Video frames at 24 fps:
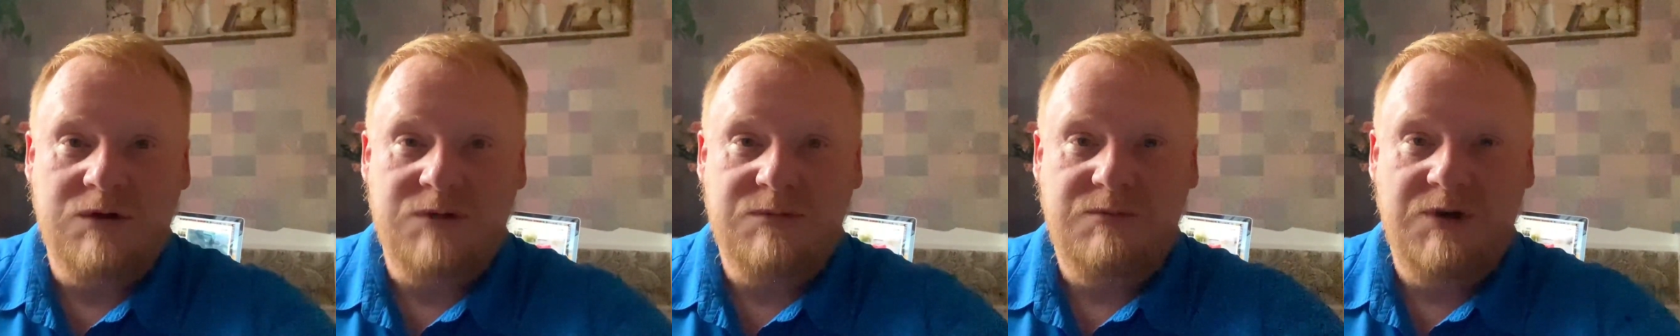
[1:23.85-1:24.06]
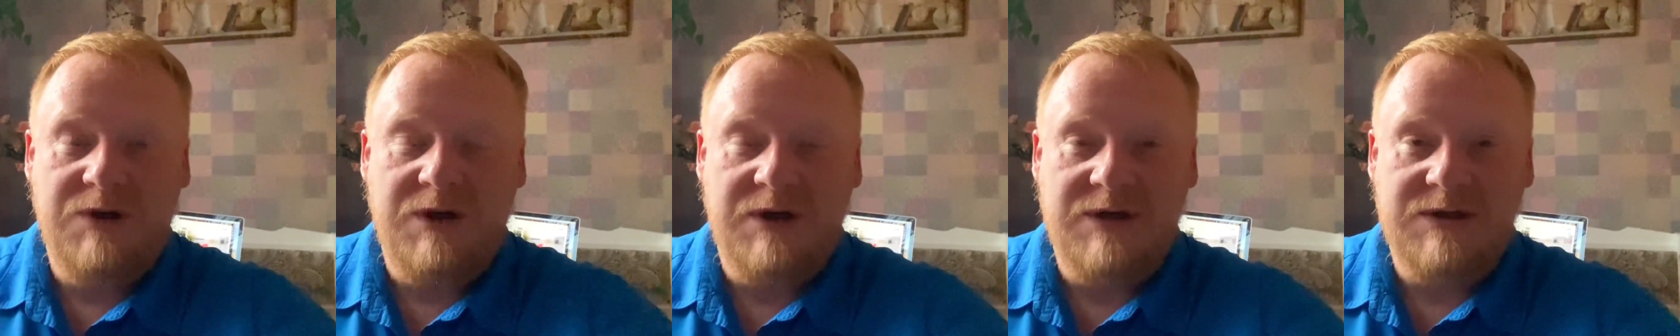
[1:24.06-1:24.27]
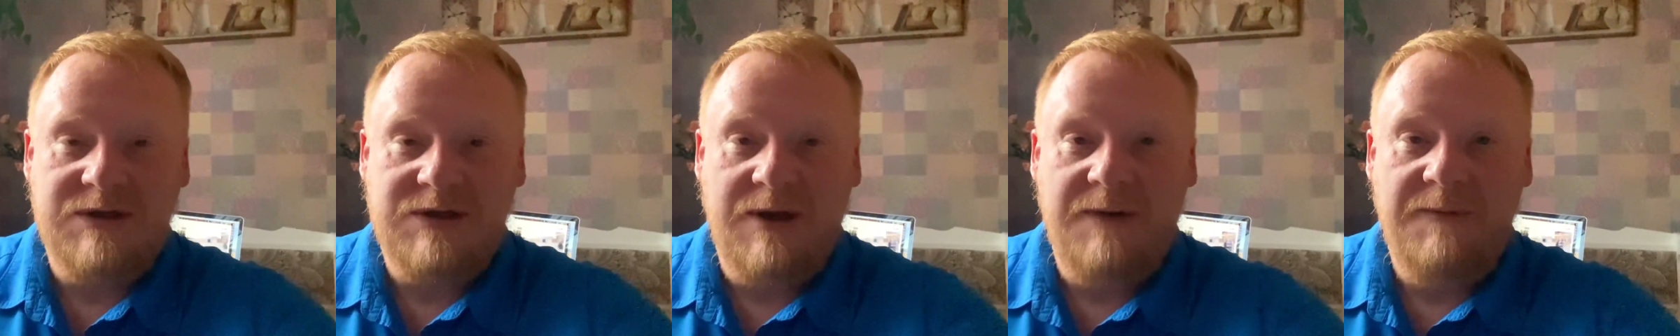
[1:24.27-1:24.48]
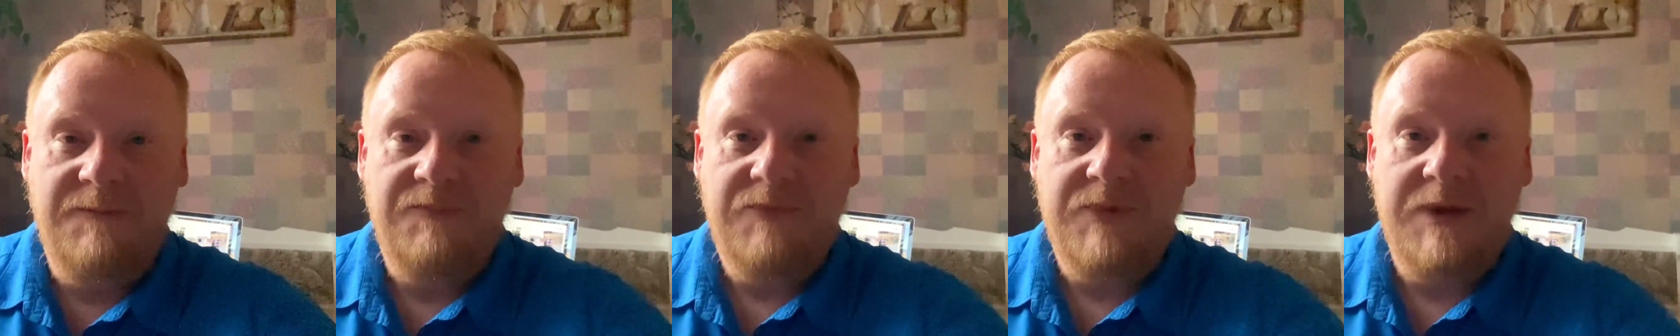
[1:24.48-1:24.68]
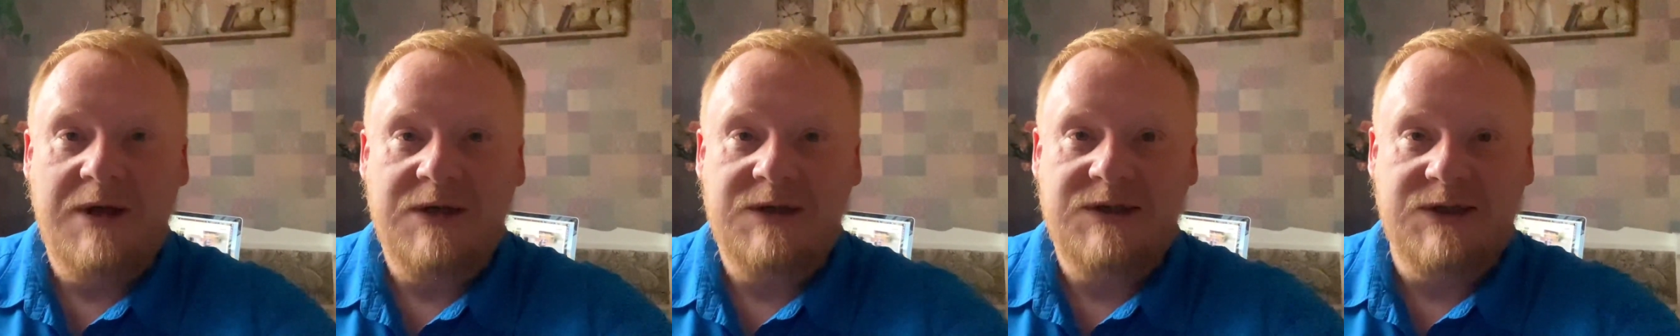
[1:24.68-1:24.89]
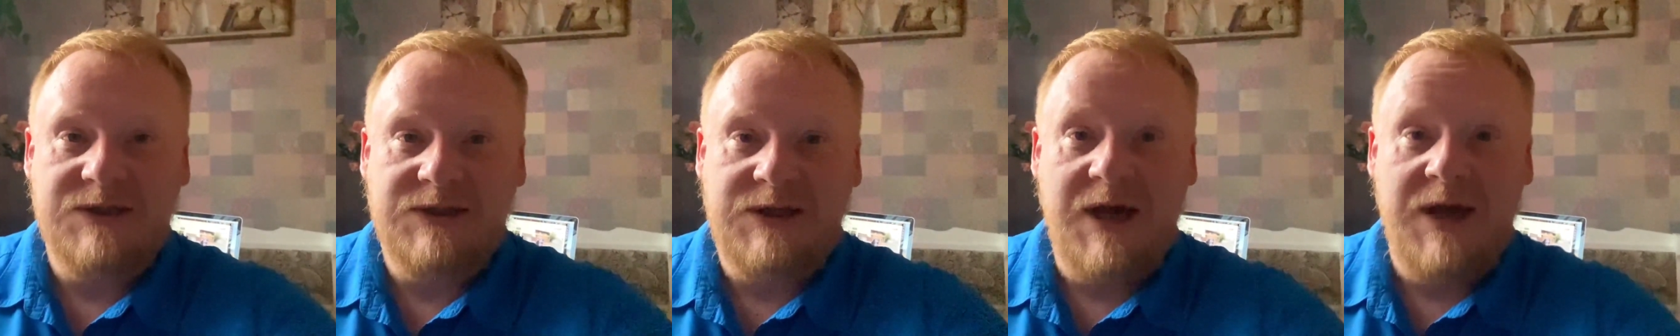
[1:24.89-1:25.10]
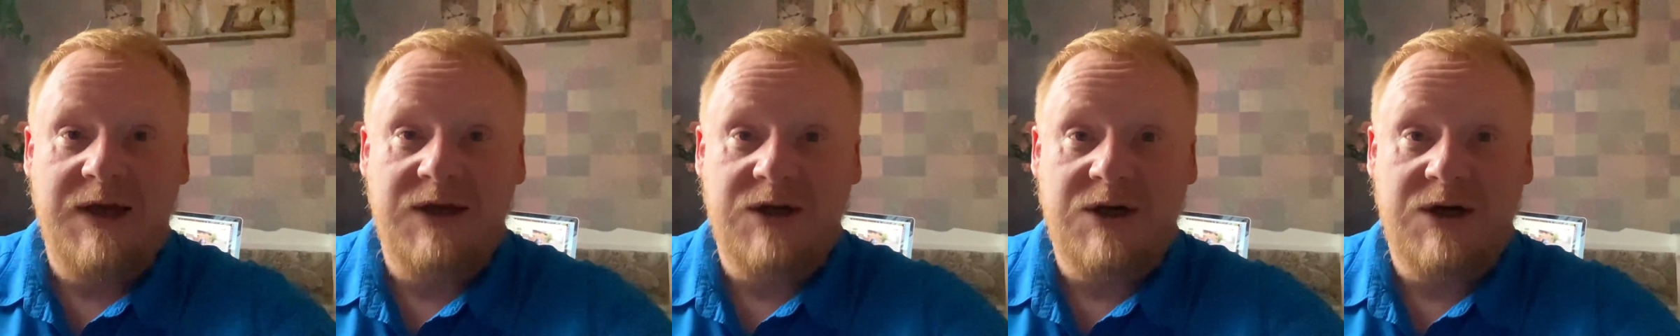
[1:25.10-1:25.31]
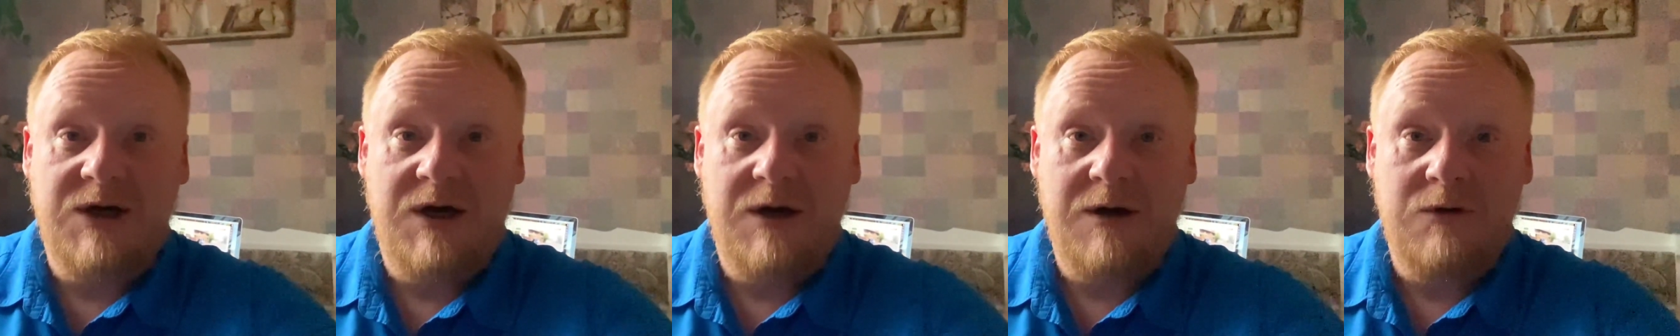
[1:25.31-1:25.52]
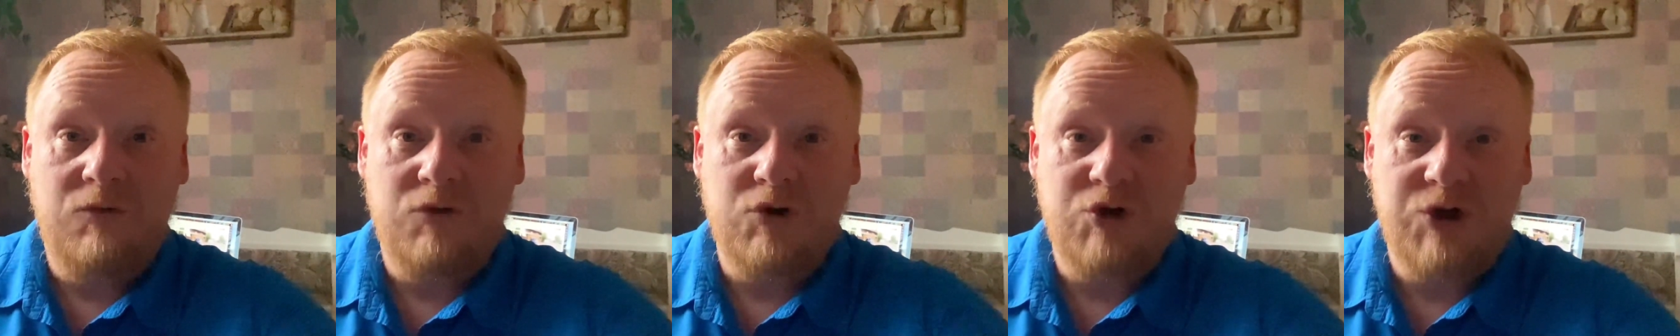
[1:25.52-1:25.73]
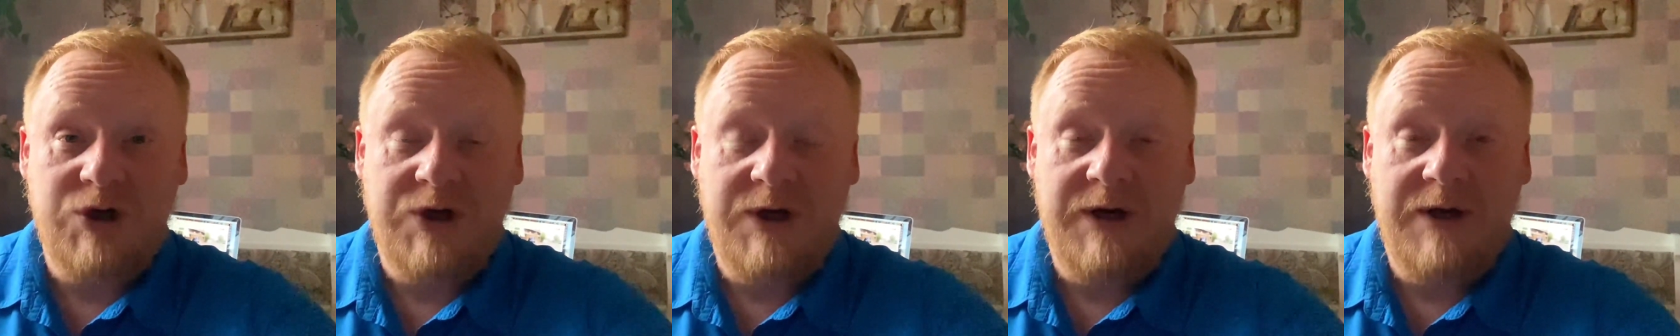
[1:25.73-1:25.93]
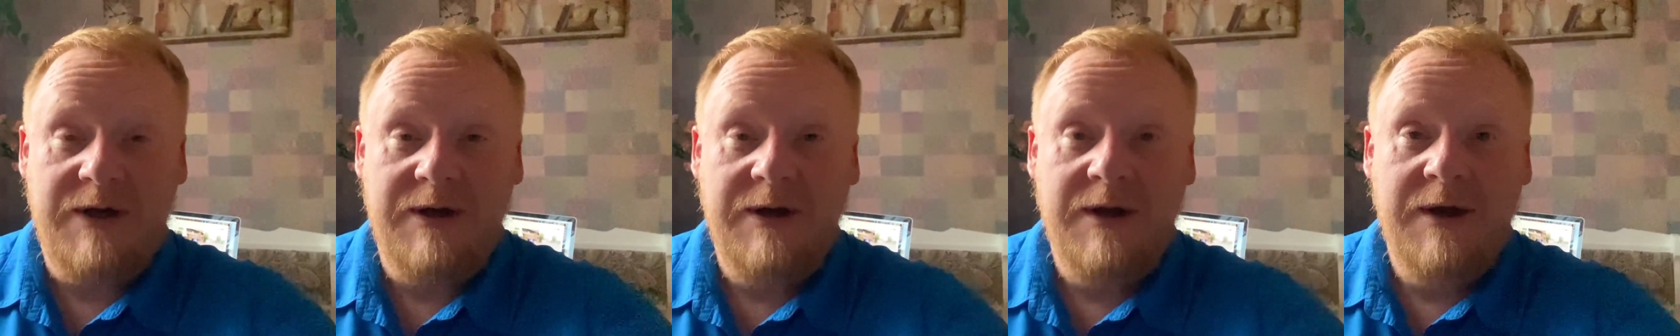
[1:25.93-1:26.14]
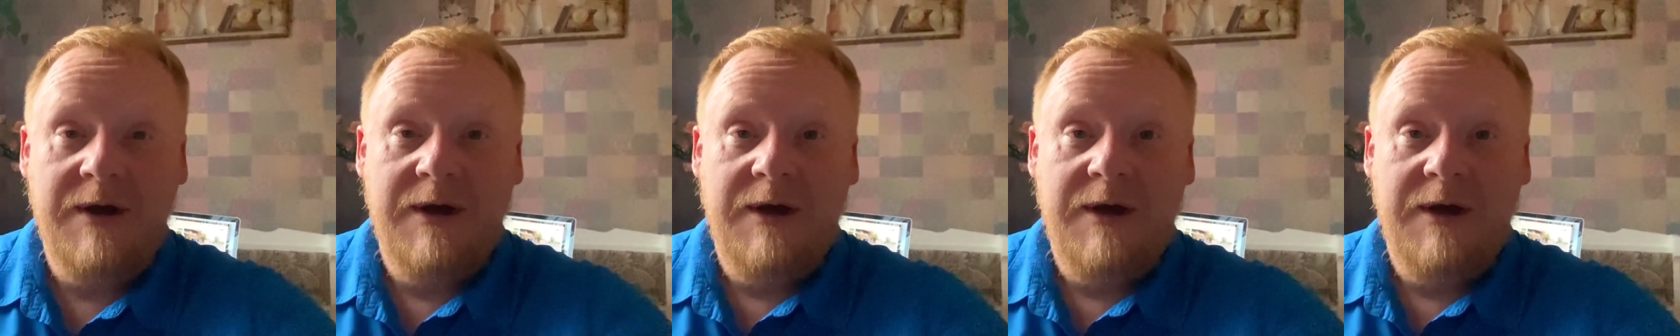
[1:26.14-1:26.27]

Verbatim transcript: разбираться. Состояние хорошее.